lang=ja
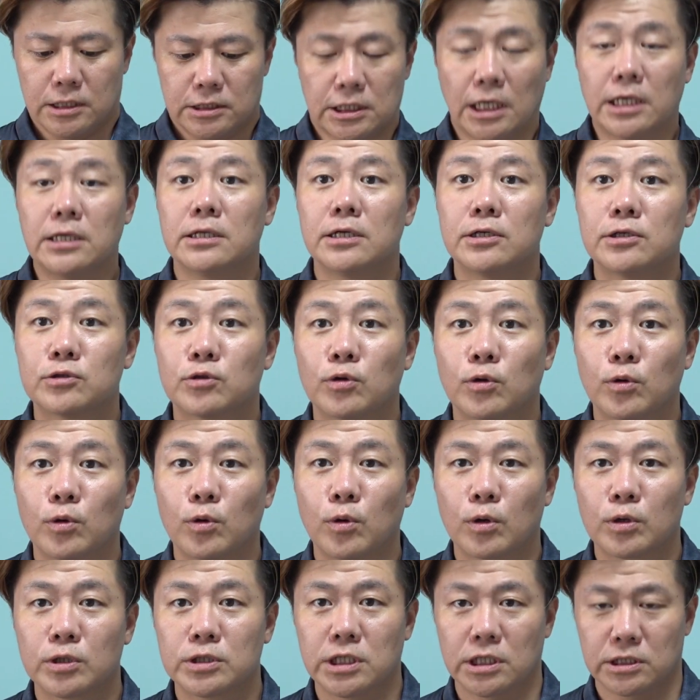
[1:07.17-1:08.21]
チャンネル登
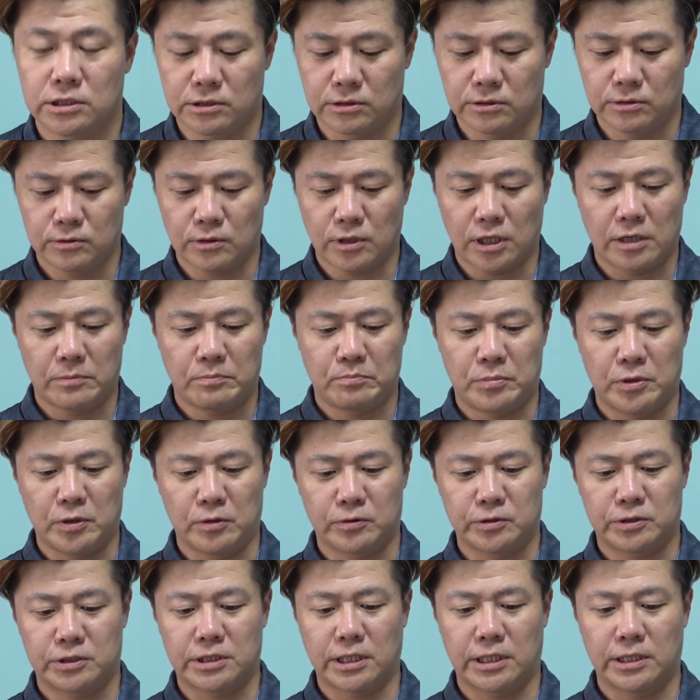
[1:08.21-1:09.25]
録者数の発表
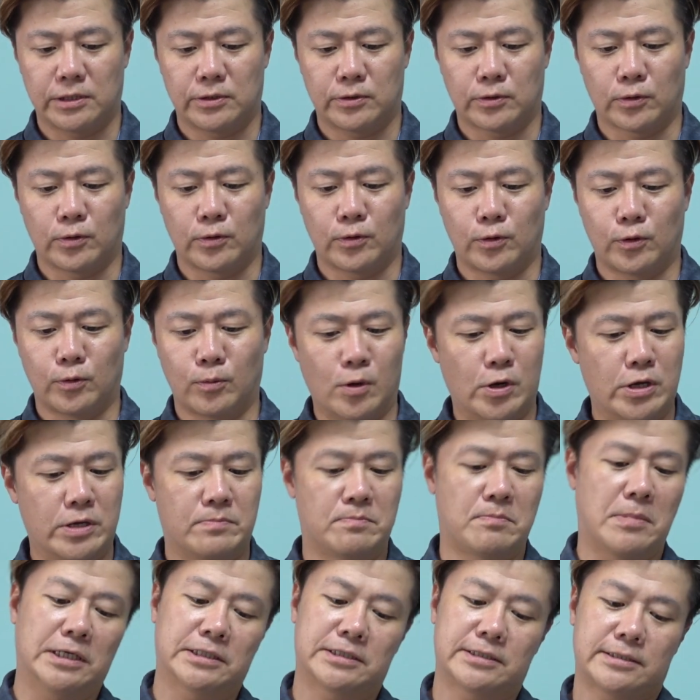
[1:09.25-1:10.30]
をしたいと思い
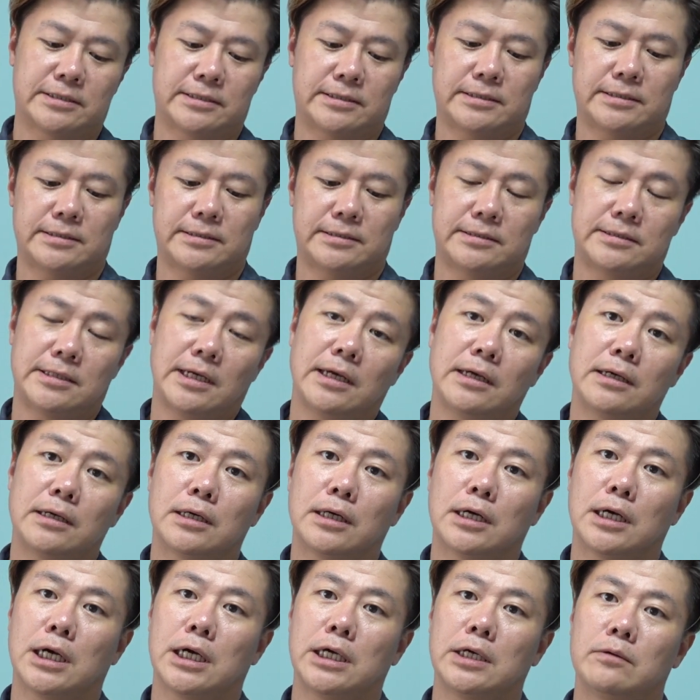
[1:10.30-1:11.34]
ます前
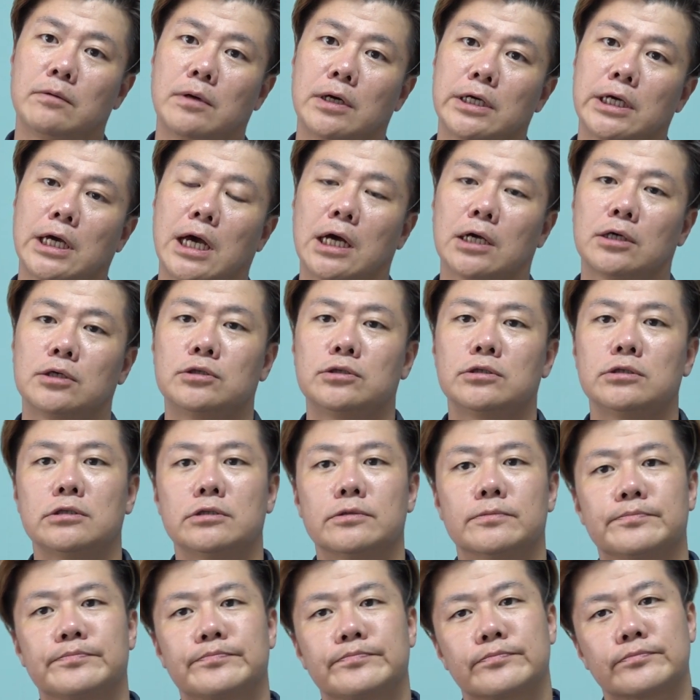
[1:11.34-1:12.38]
回は
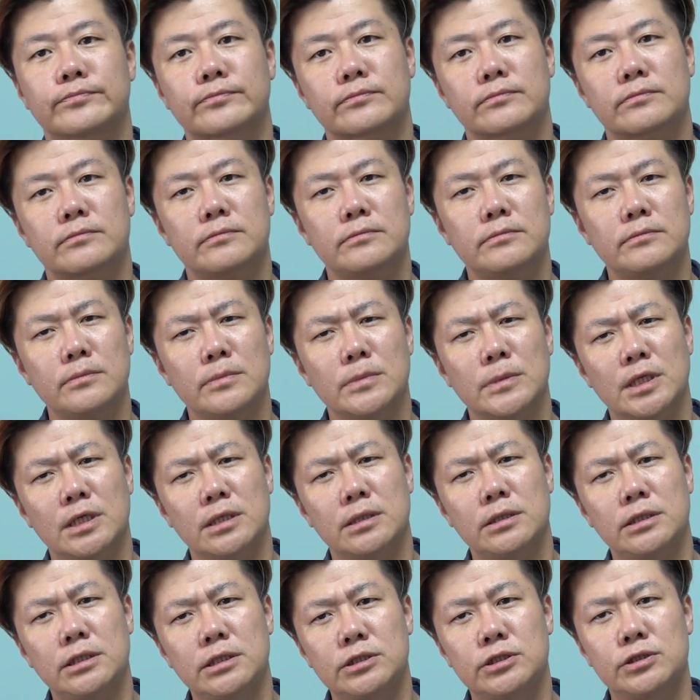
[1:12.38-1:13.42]

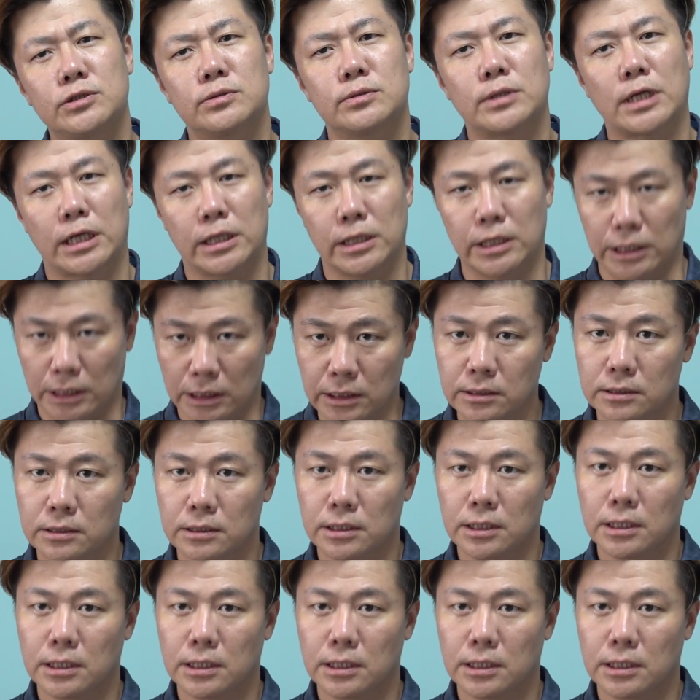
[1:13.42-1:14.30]
120何人